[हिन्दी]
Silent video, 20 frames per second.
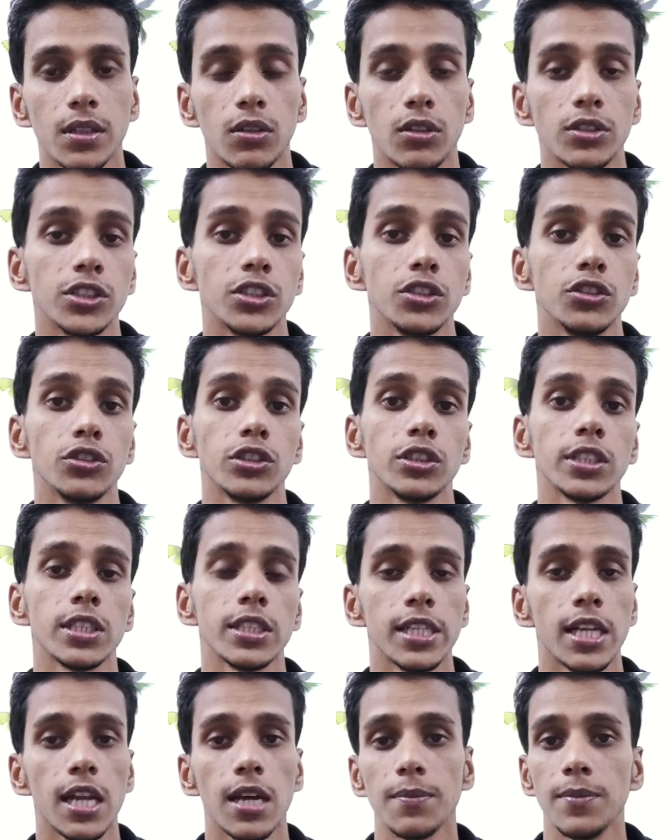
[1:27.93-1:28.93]
कॉन्स्टिट्यूशन
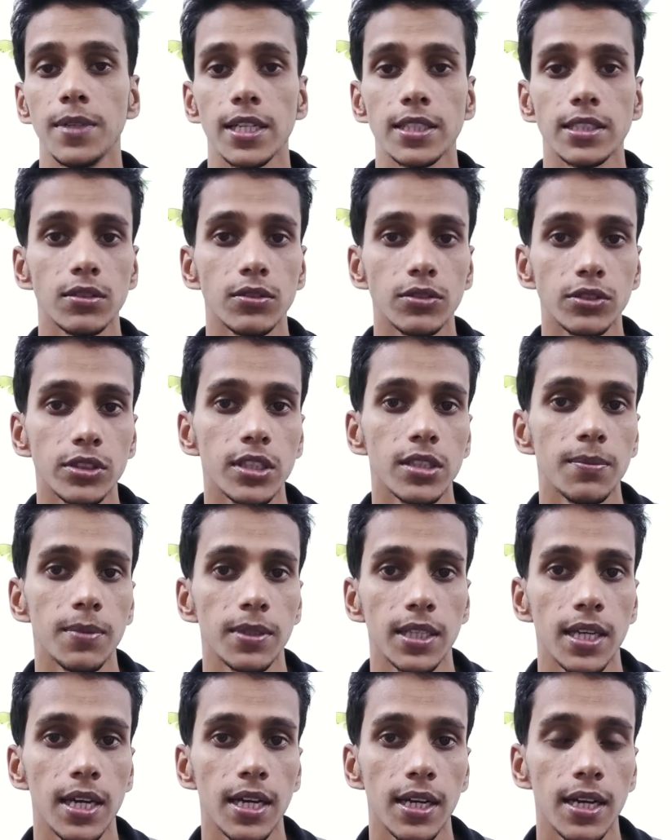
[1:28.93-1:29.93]
के खिलाफ भी ऐसा कुछ नहीं
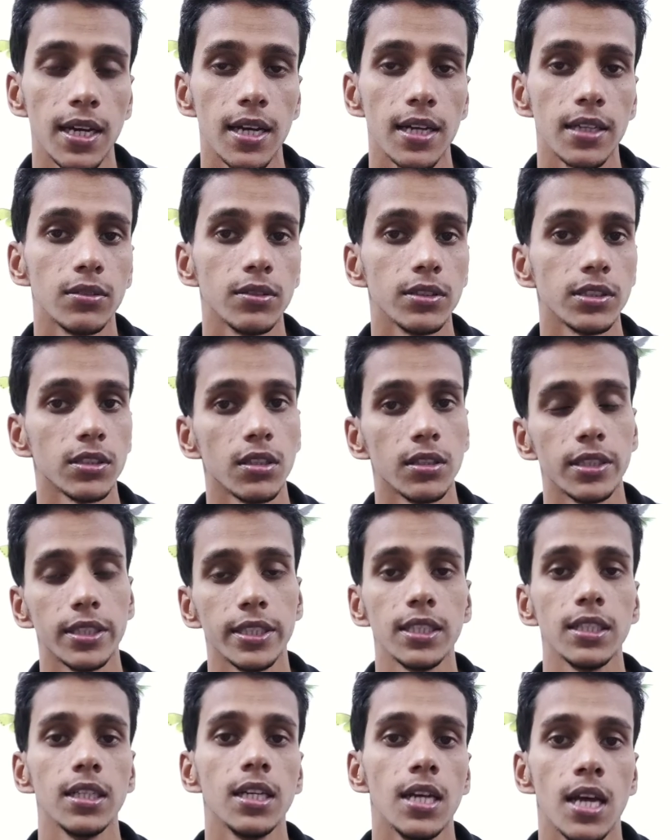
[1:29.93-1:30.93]
बताया गया है तो इसे
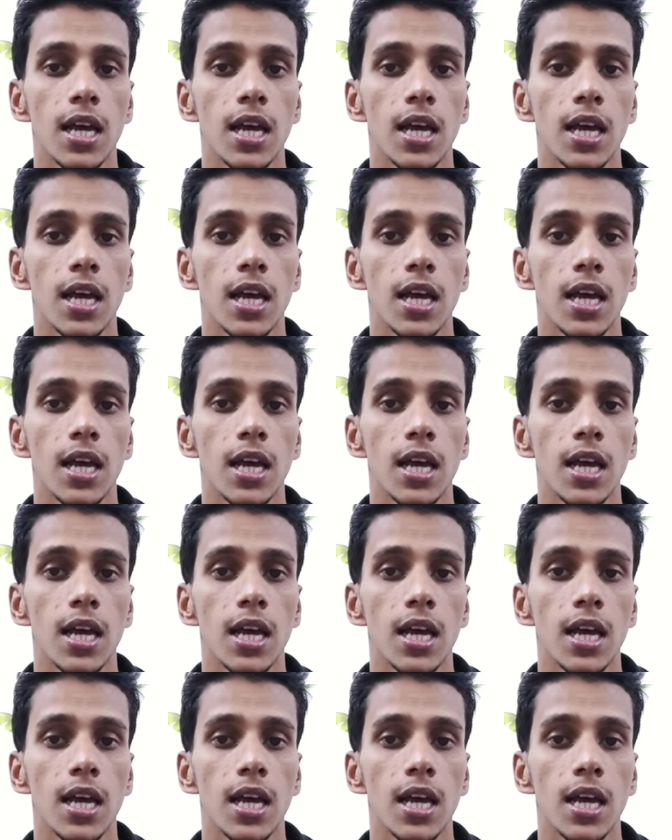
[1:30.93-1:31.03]
ऑलरेडी